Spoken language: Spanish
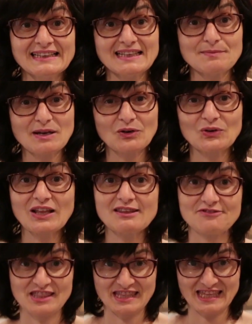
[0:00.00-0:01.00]
de Mejora de
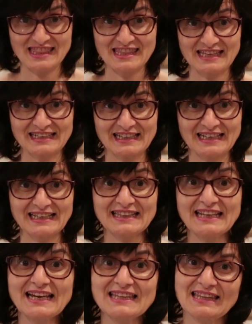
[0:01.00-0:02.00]
Eficiencia
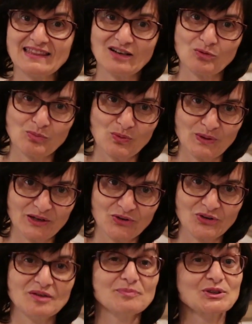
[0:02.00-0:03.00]
Energética desde lo
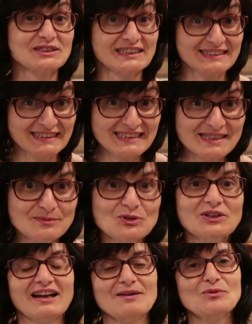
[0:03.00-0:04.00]
público.
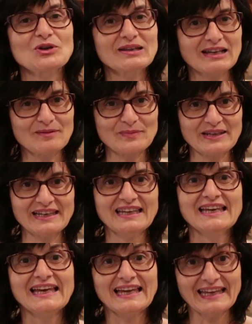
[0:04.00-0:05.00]
Importantísimo que hagamos hincapié
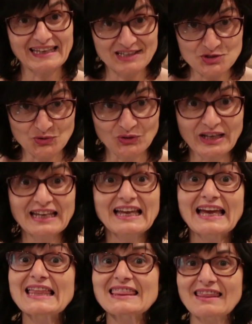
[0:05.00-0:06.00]
en eso, en
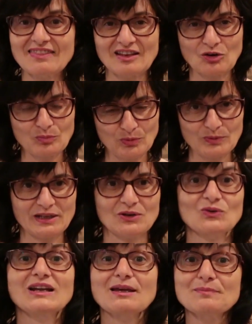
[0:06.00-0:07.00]
qué es desde lo
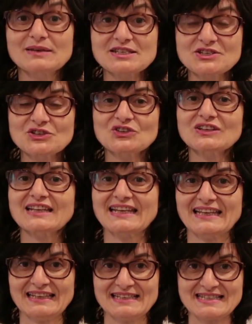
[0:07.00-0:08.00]
público. La inversión
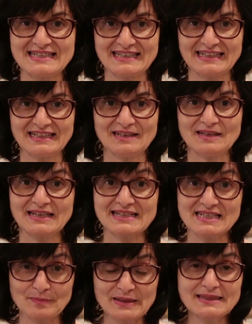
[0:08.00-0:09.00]
que se,
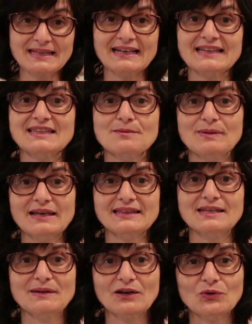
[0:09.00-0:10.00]
se pinta en este plan
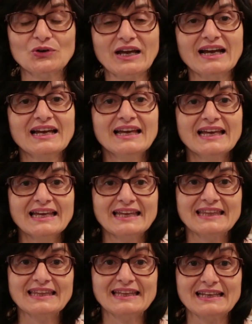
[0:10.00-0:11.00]
de mejora
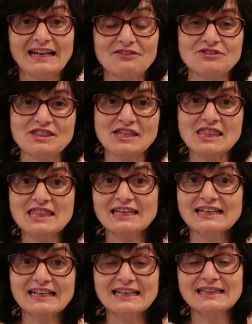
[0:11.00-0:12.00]
y de la eficiencia
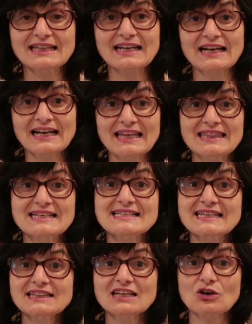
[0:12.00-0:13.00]
energética es de
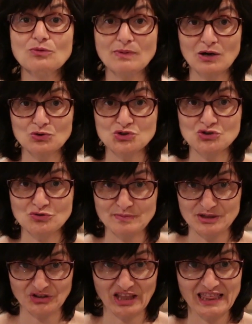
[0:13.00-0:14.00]
7,8
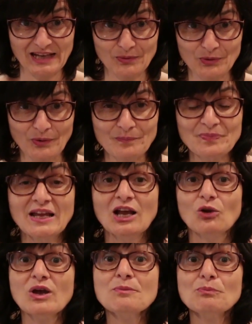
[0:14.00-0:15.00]
millones de euros.
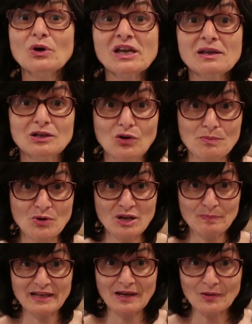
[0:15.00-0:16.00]
lo hemos
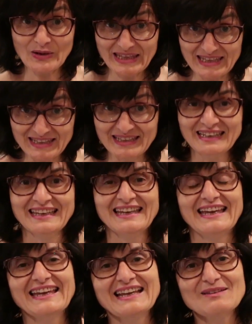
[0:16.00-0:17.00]
explicado aquí,
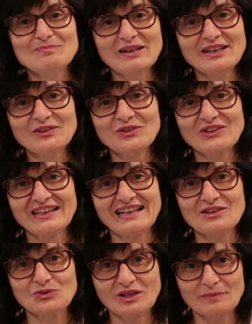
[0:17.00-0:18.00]
en el Pleno del
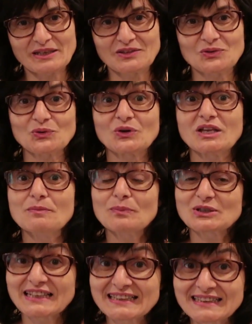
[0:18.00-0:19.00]
Ayuntamiento.
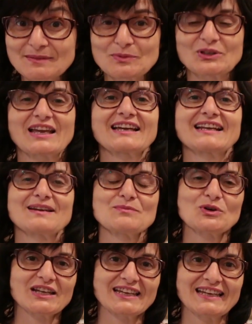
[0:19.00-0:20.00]
Importante porque
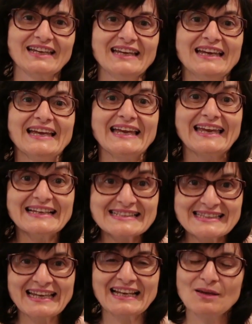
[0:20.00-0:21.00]
creemos que
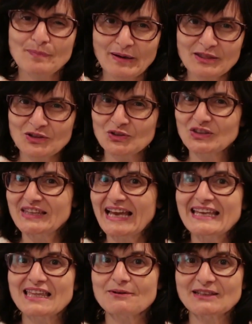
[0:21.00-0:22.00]
este es el espacio donde
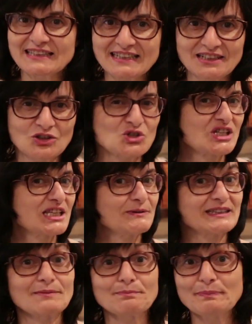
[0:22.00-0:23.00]
hay que debatir. No se
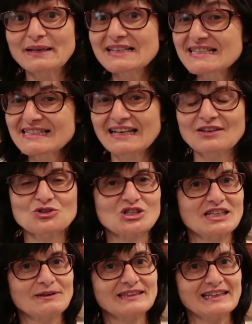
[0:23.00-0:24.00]
debate en prensa, no
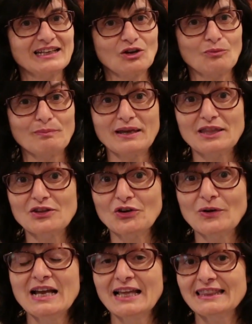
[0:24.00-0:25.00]
se debate en los
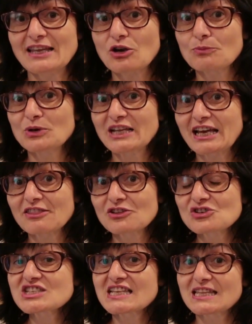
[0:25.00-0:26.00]
medios de comunicación
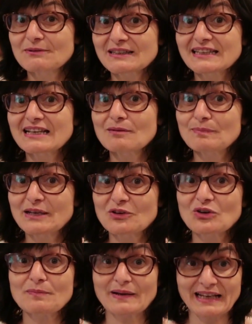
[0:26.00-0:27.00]
se debate en el
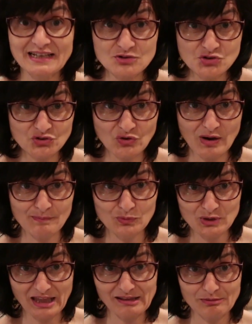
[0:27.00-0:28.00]
Pleno que para eso nos han,
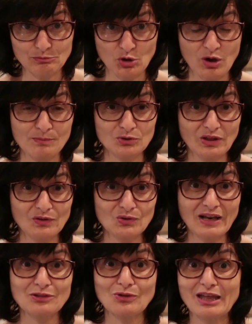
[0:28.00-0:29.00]
votado, nos han votado
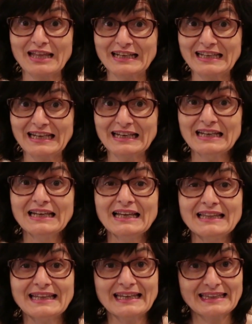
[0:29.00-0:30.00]
la ciudadanía
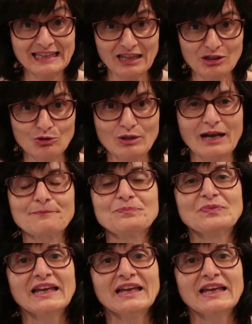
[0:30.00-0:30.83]
de esta ciudad.